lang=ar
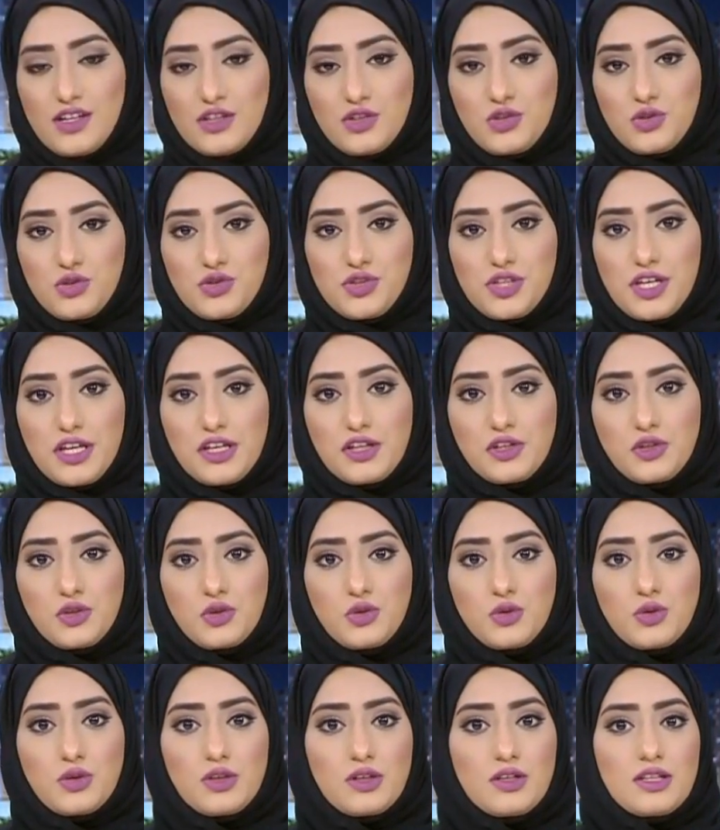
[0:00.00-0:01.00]
تشارك
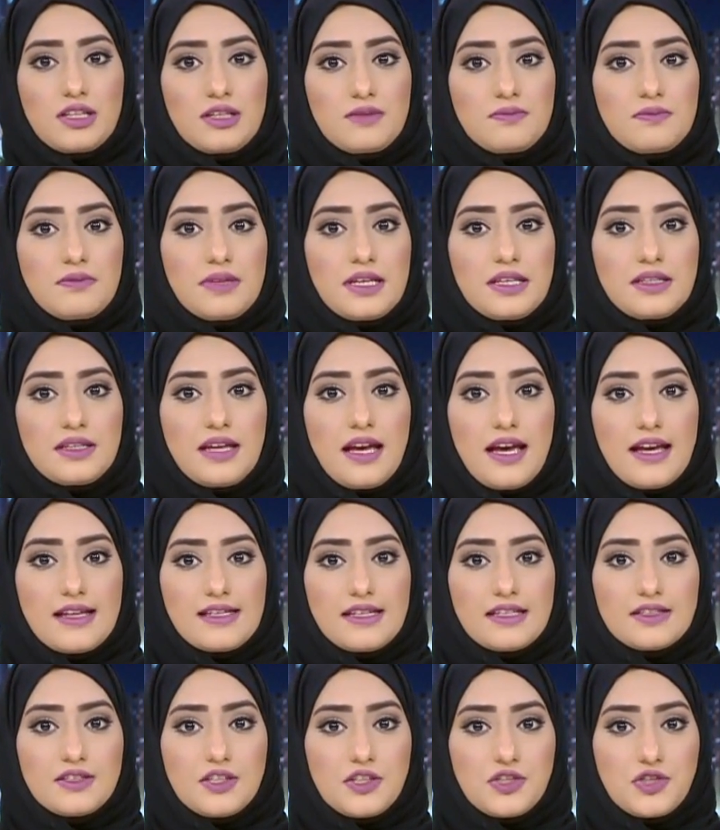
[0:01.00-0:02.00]
كل من
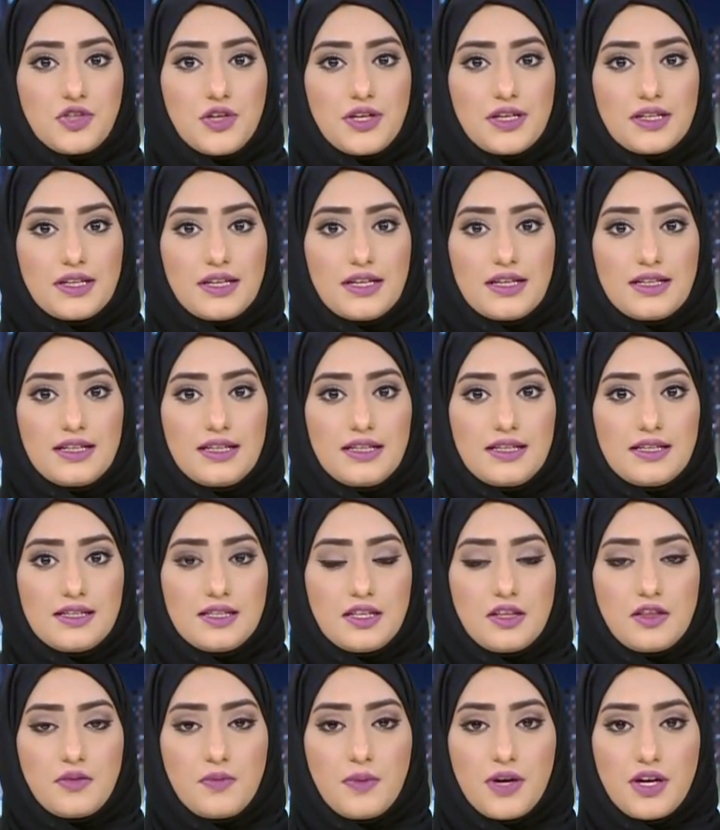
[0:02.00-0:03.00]
هيئة الشارقة
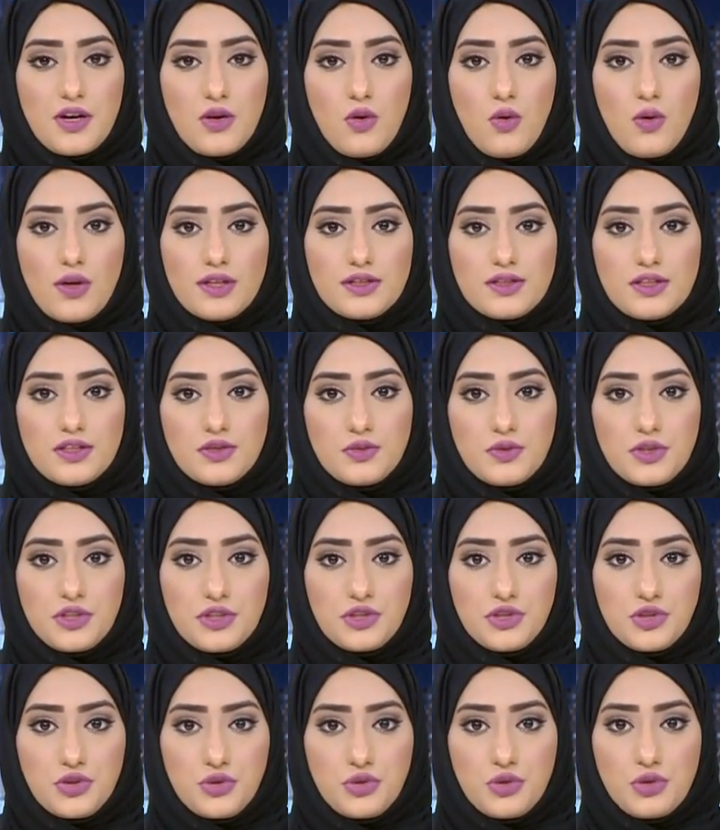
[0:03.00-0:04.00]
للاستثمار والتطوير
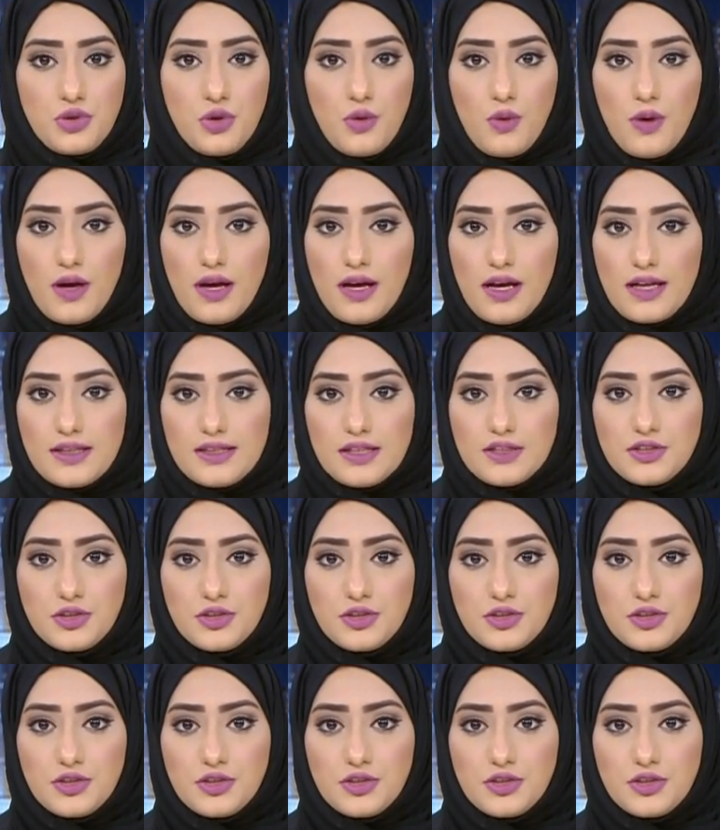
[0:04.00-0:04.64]
شروق وهيئة